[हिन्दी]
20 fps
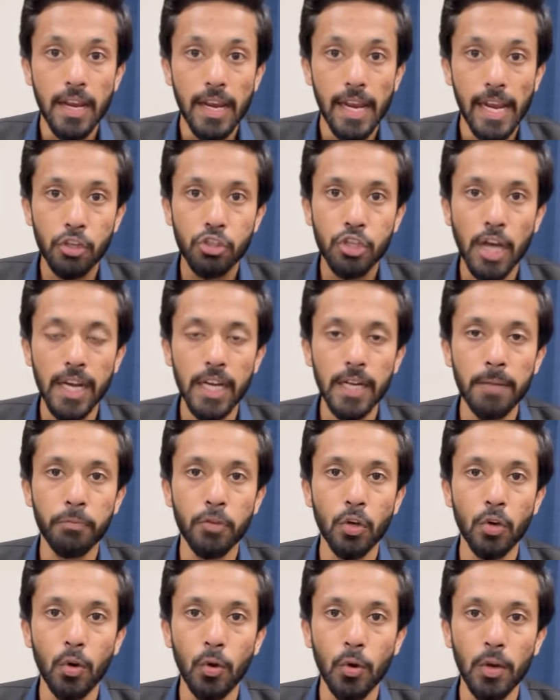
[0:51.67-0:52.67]
एक जानब
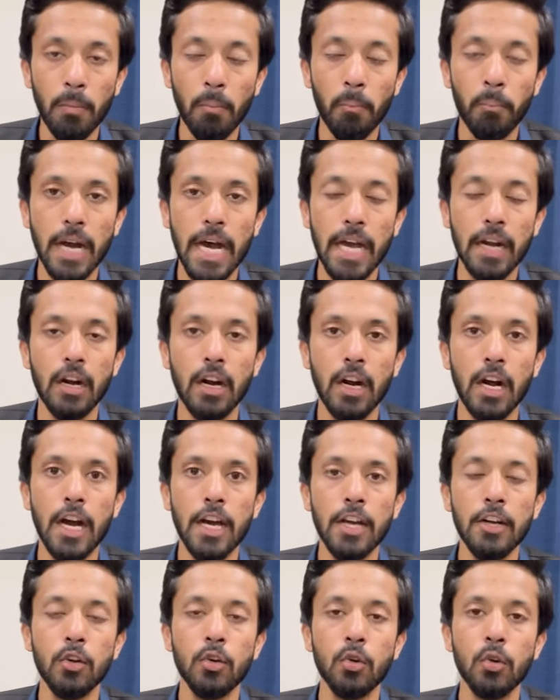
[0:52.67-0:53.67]
तो इमरान
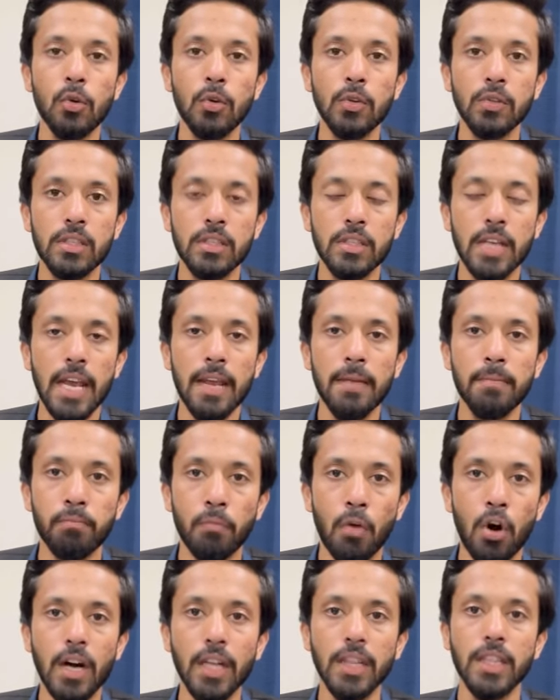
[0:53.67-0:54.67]
खान को सजाए
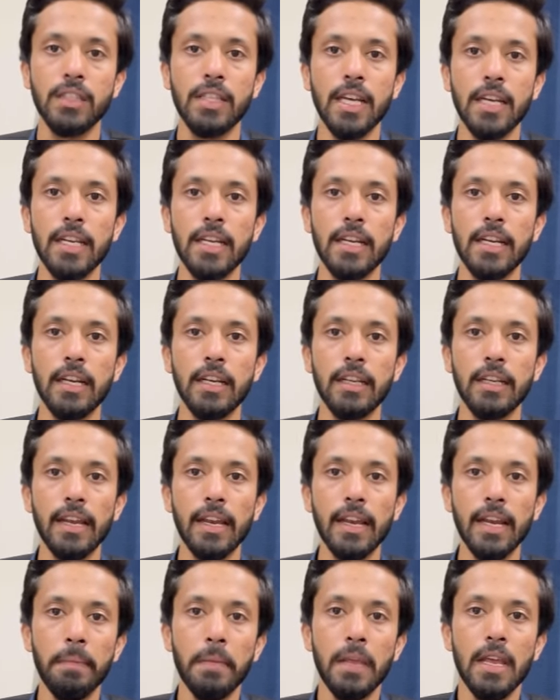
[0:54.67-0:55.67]
मौत देने के
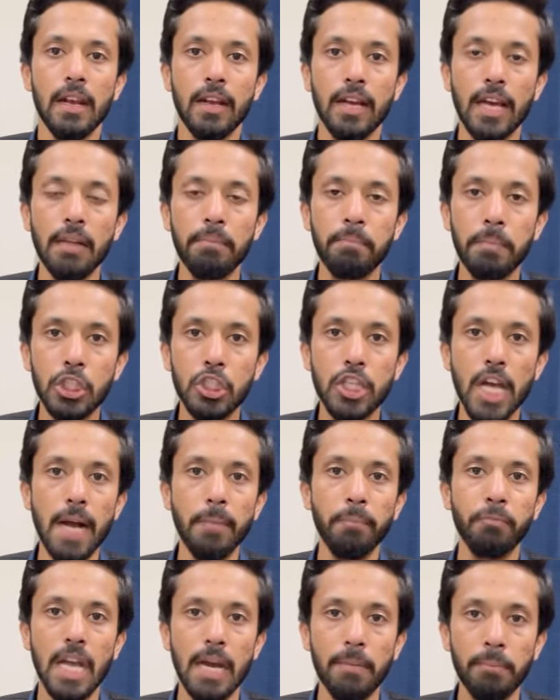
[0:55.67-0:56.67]
लिए कल
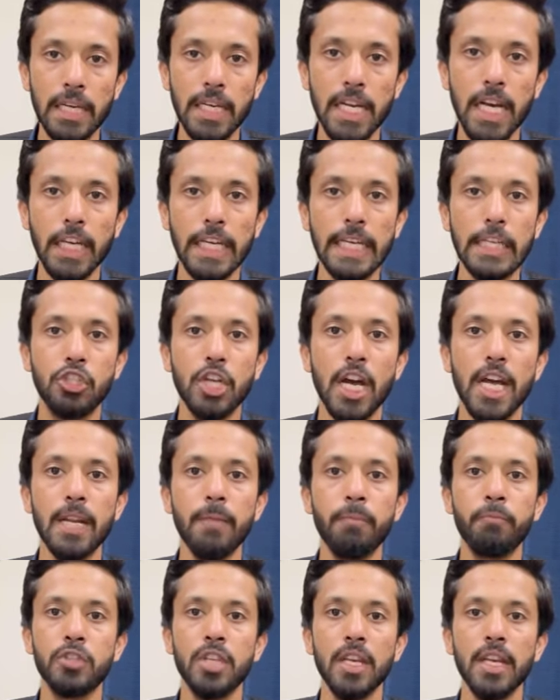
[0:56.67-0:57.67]
पंजाब काबीना की
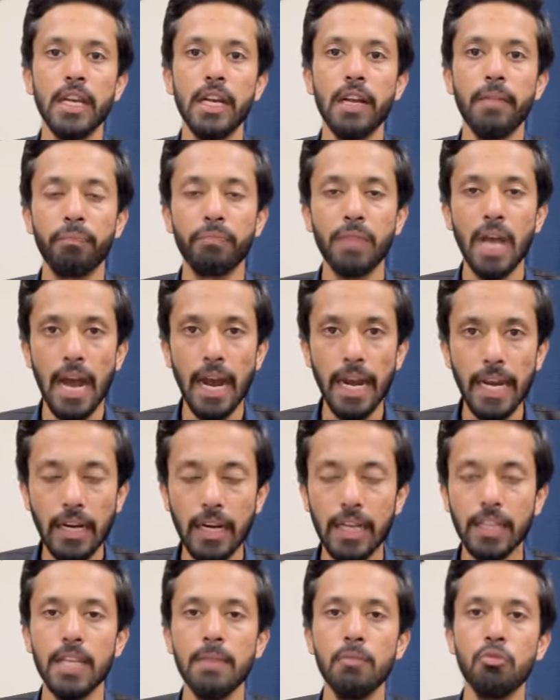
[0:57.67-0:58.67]
जानब से इंतहाई
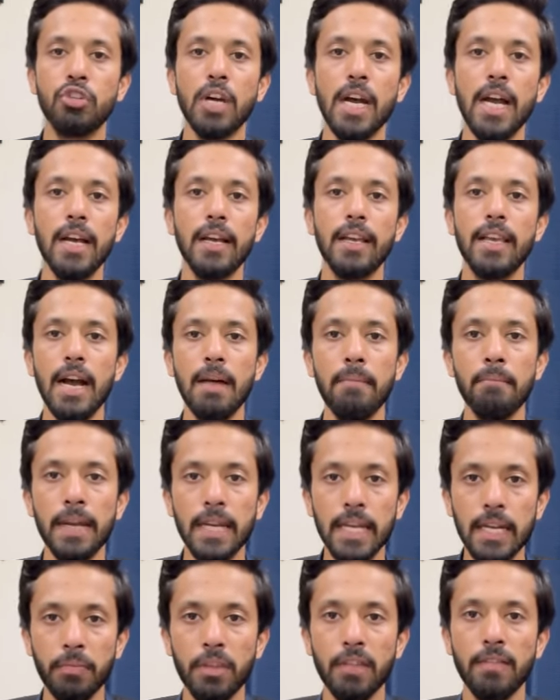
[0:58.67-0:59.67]
कदम उठाया गया
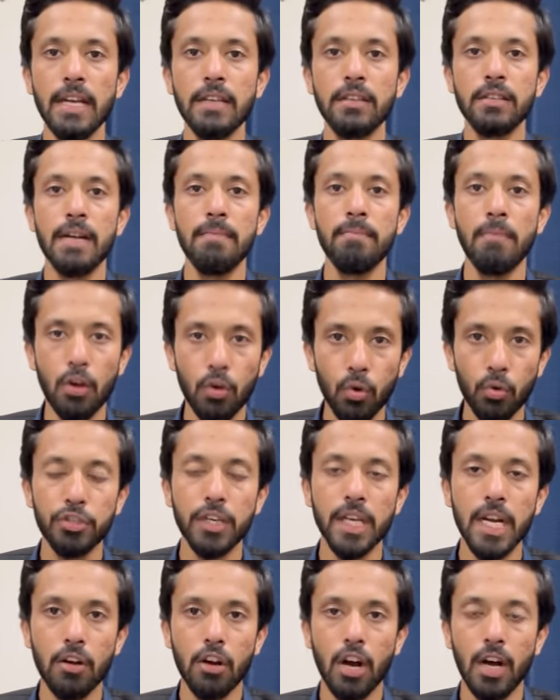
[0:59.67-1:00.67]
मरियम नवाज का मकरू
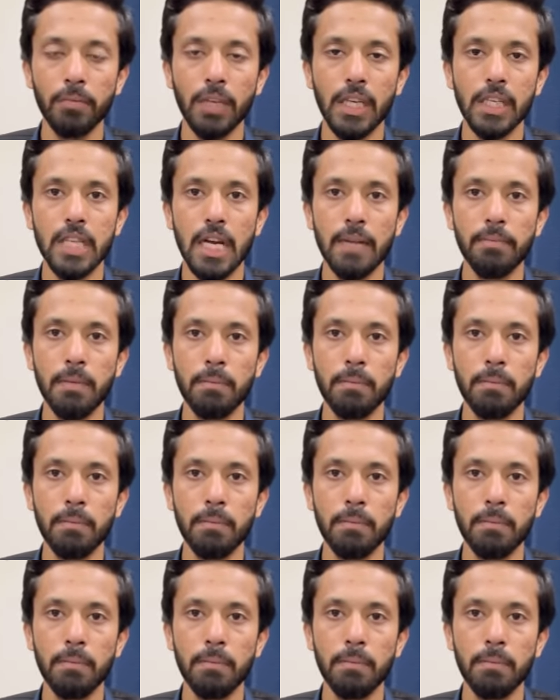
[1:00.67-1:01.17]
शेरा कौम के सामने